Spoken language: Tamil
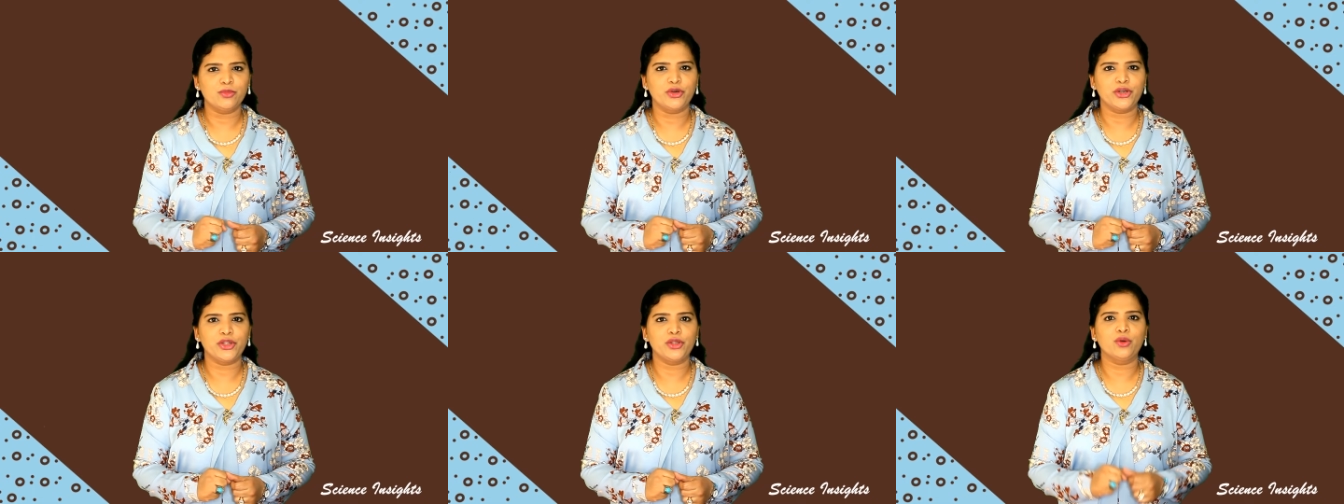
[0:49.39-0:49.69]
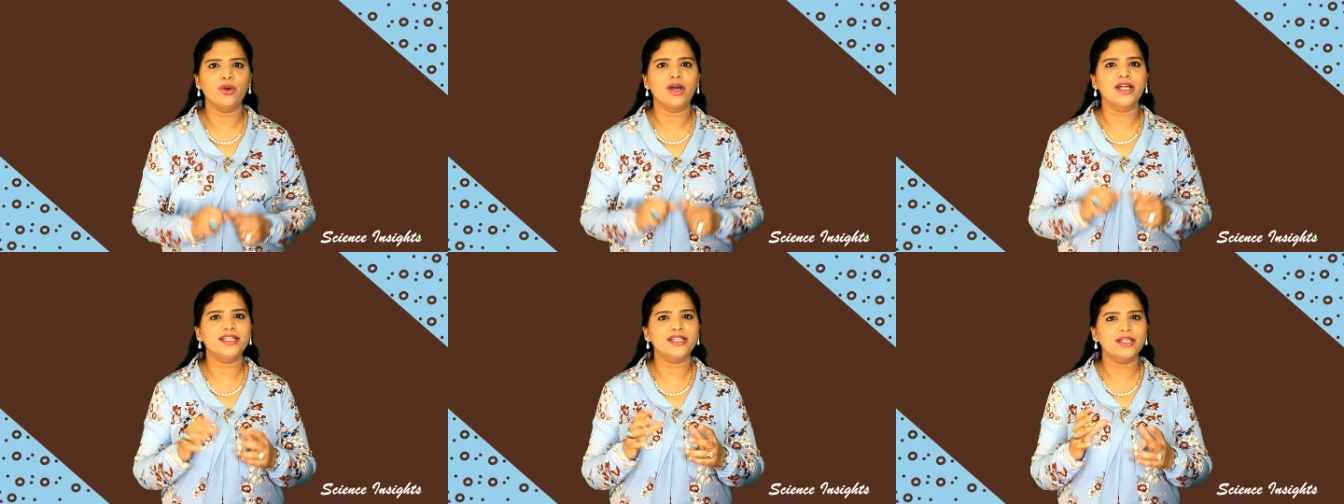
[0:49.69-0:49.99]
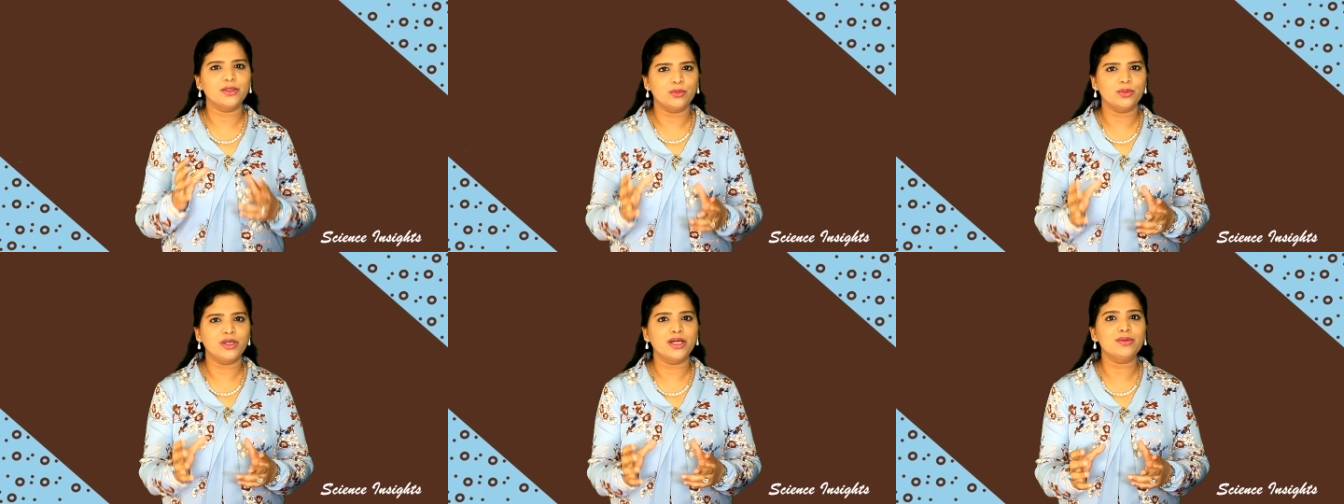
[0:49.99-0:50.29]
முடியும் அந்த
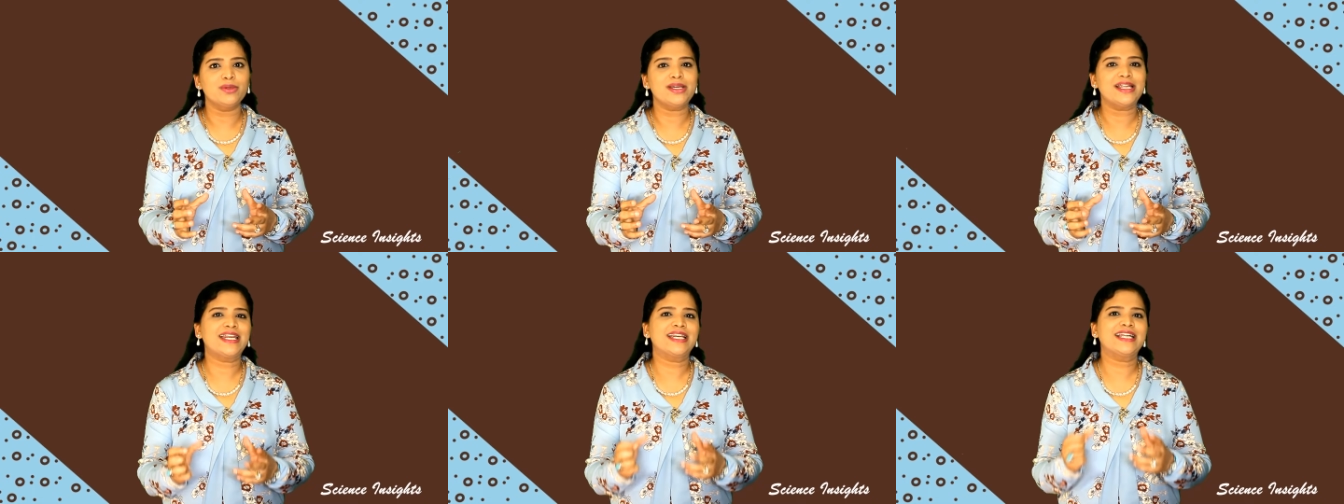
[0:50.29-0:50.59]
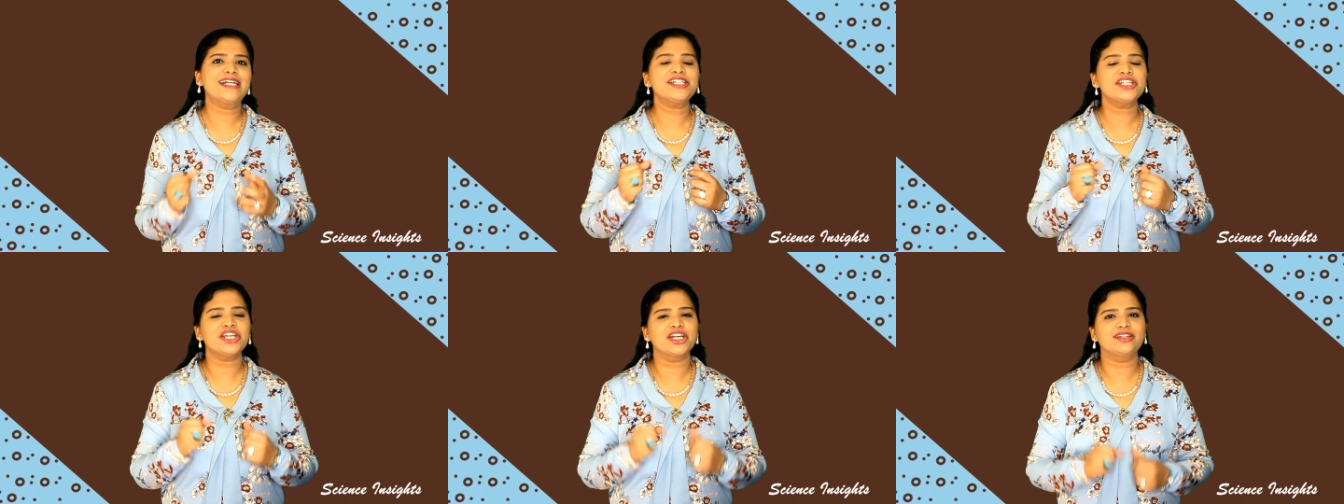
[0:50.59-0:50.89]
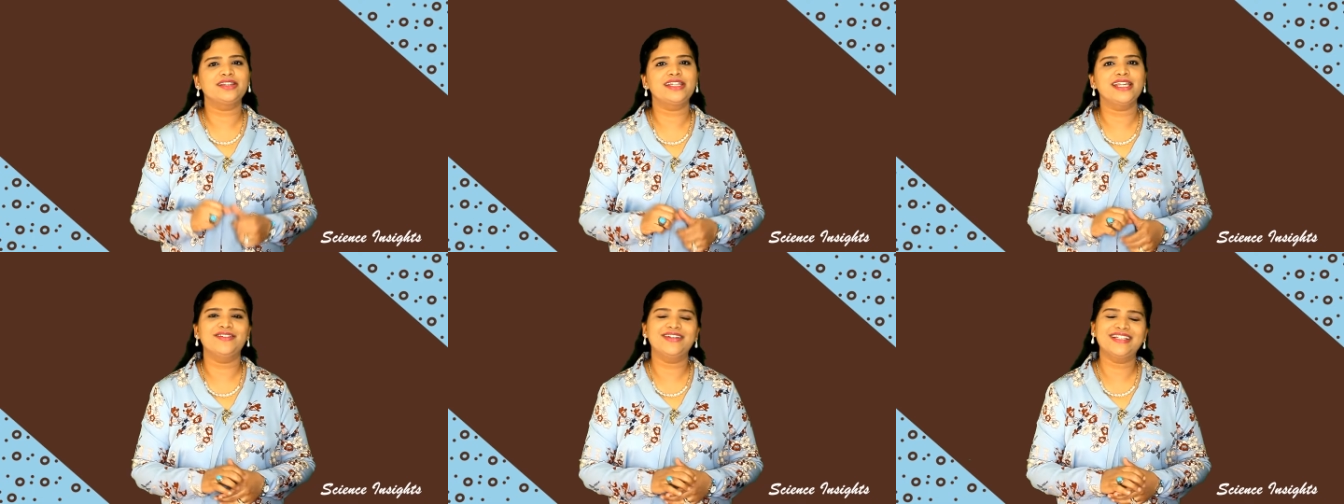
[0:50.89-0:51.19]
உணவில் இருக்க
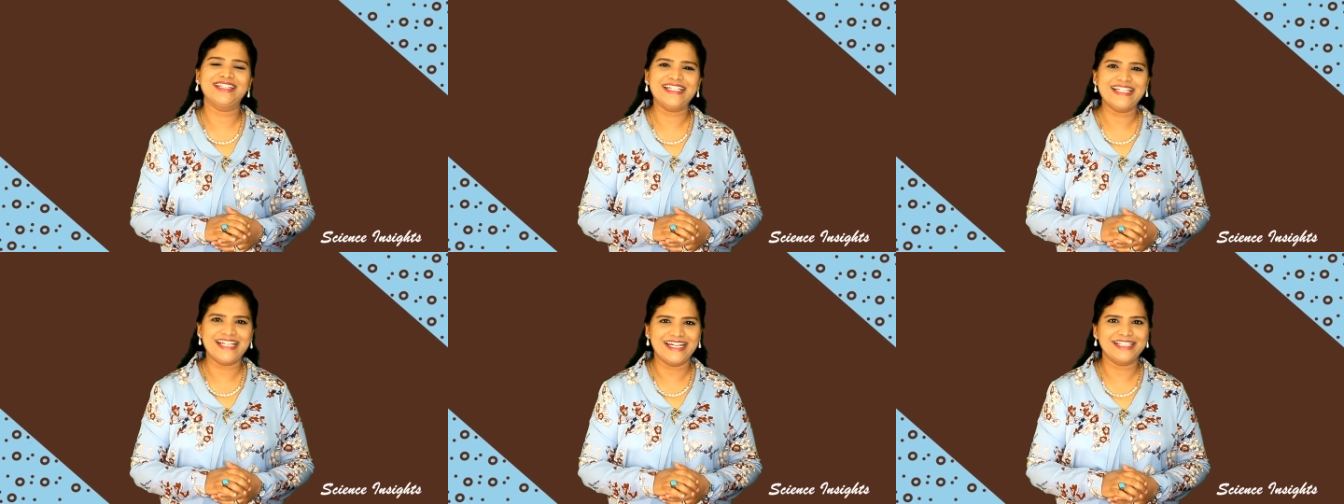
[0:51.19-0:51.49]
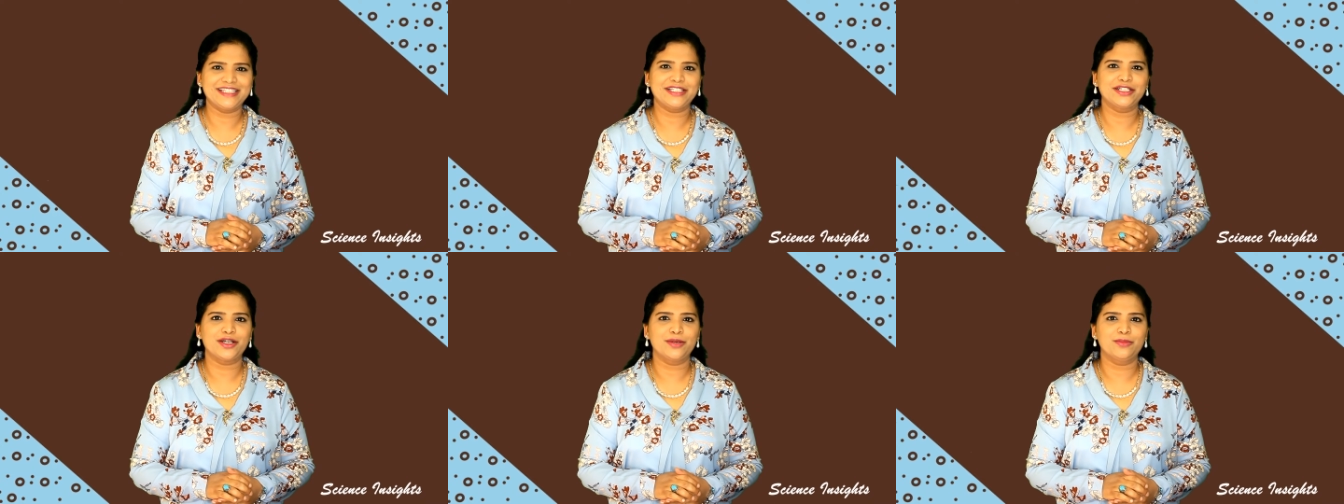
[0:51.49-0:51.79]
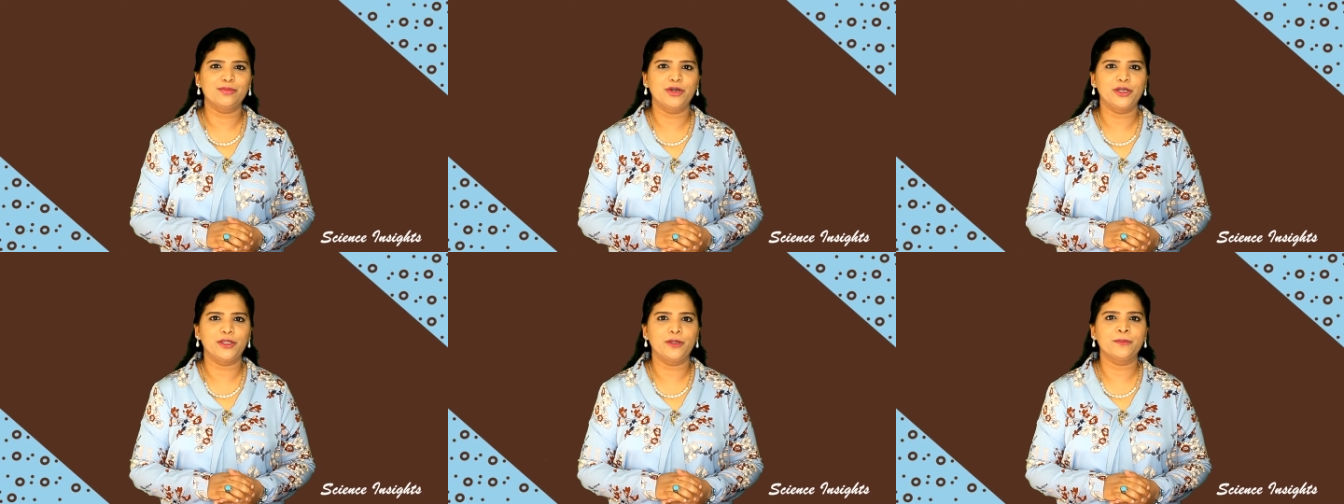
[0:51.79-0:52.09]
சக்தியை வந்து எடுத்துக்க
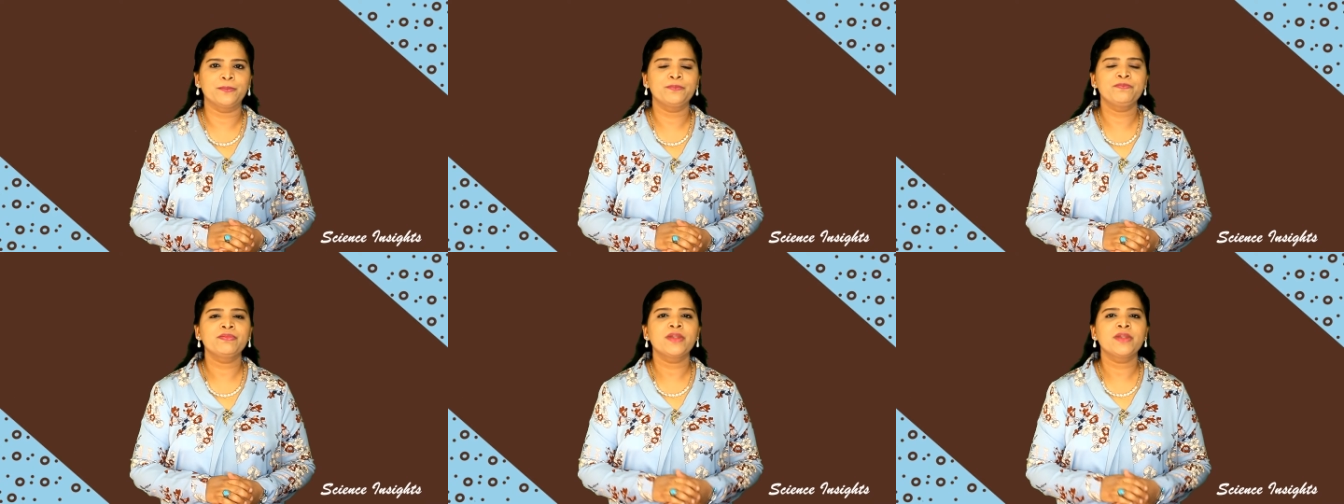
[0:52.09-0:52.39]
முடியும்